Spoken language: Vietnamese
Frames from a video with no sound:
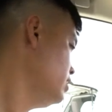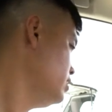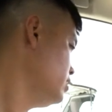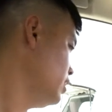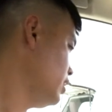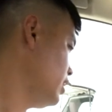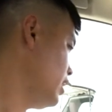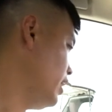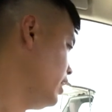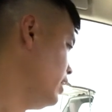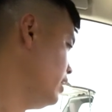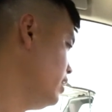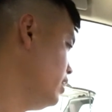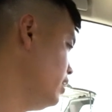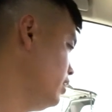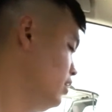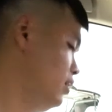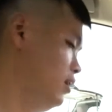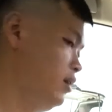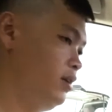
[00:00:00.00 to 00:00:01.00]
những cái
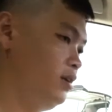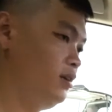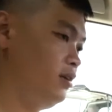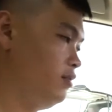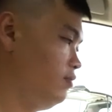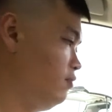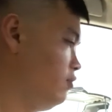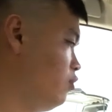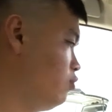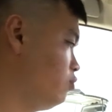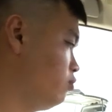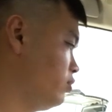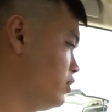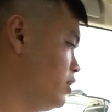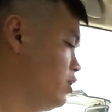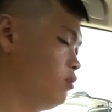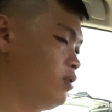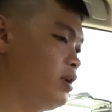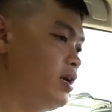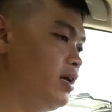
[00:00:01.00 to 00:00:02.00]
à, nơi vùng
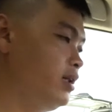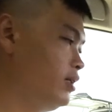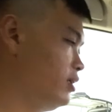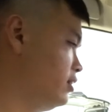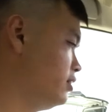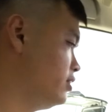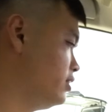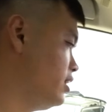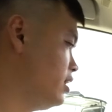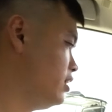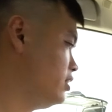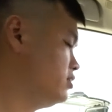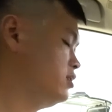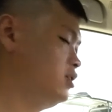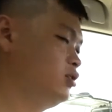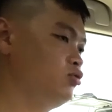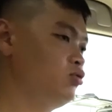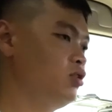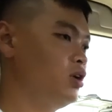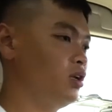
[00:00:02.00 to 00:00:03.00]
điều kiện thời tiết
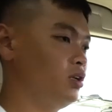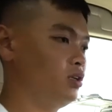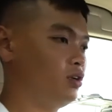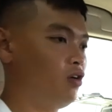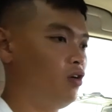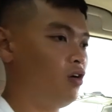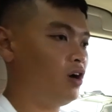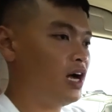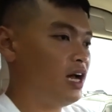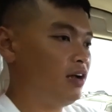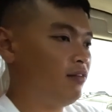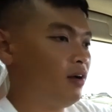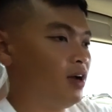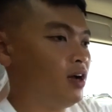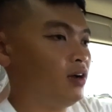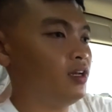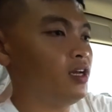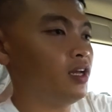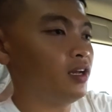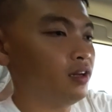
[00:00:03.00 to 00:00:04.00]
di chuyển khó khăn và
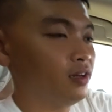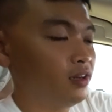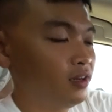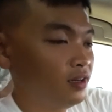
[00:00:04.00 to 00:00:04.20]
khắc nghiệt